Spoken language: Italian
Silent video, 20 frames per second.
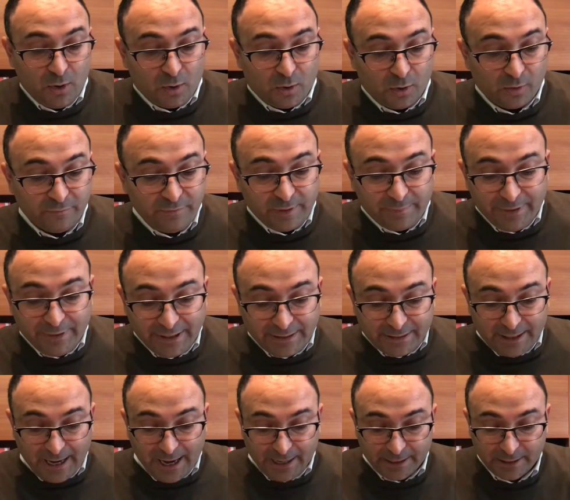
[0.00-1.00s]

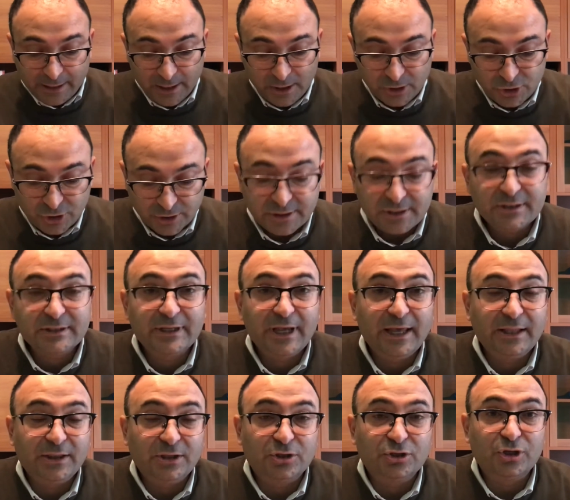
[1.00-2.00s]
Ovviamente anche i centri
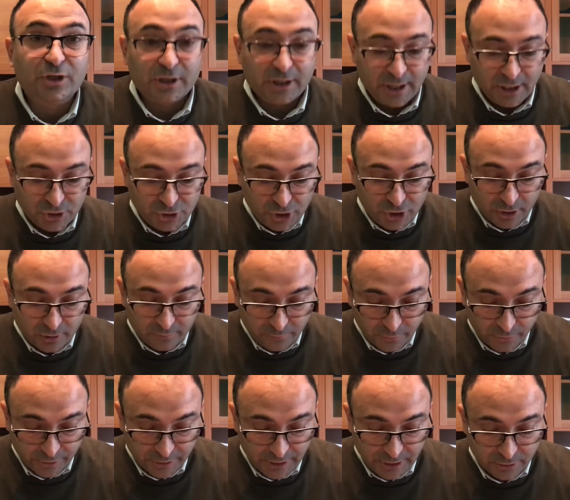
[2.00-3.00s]
estetici che ci hanno
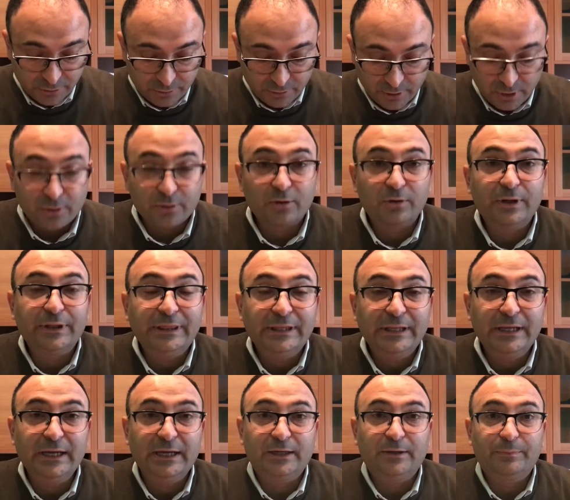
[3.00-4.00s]
fornito i loro
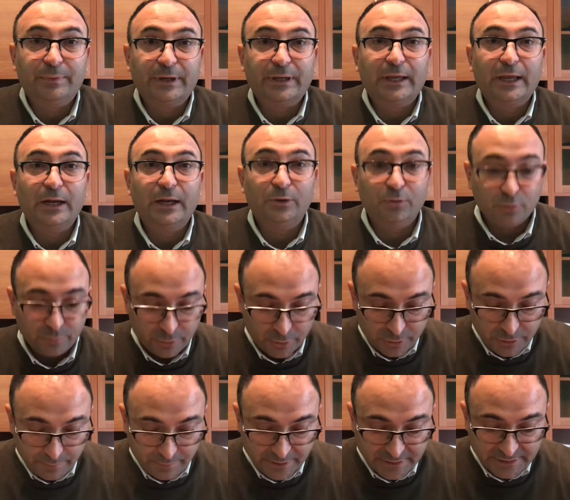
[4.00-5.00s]
lettini perché il numero
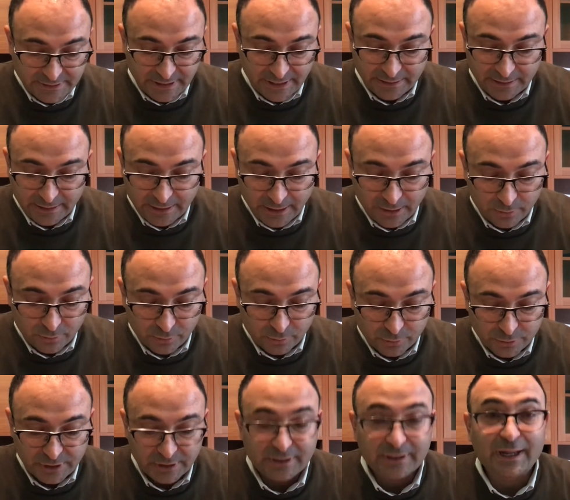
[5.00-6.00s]
di pazienti erano
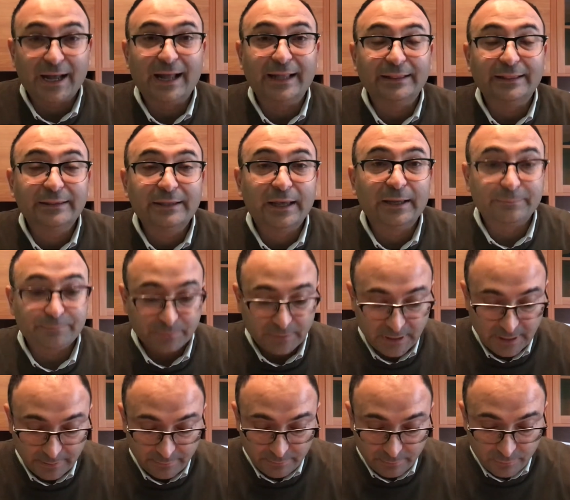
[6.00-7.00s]
così tante
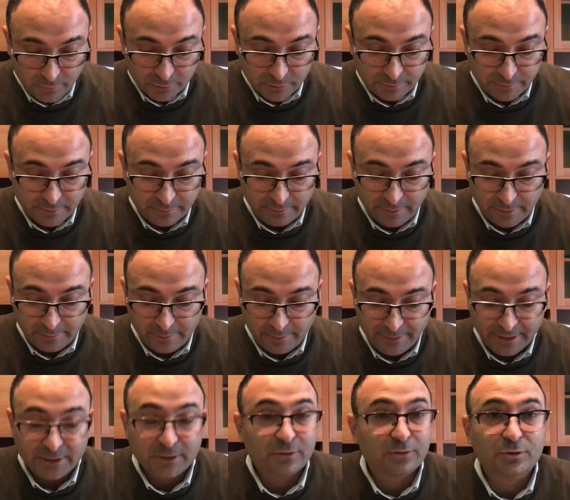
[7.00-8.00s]
che molto
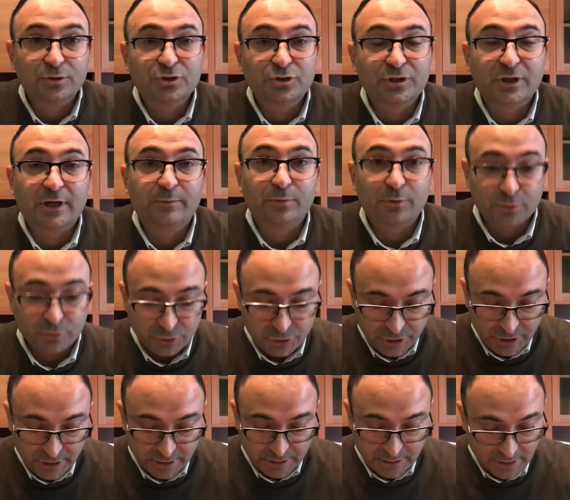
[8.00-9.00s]
probabilmente non ci saremmo
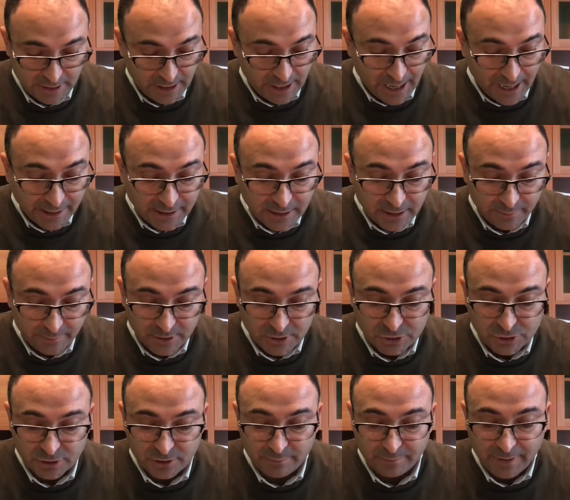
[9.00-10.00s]
riusciti e anche i
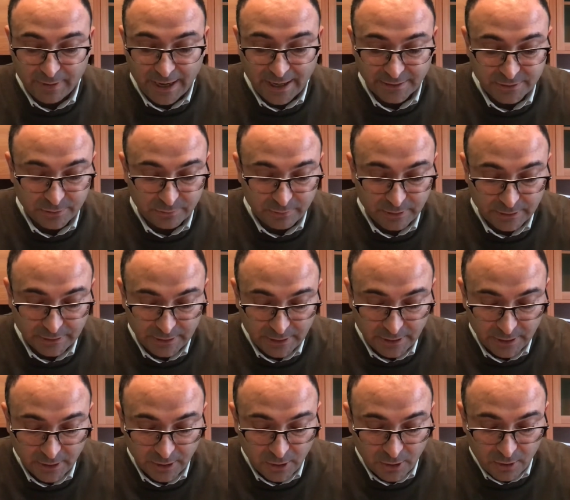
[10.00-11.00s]
medici di base, quindi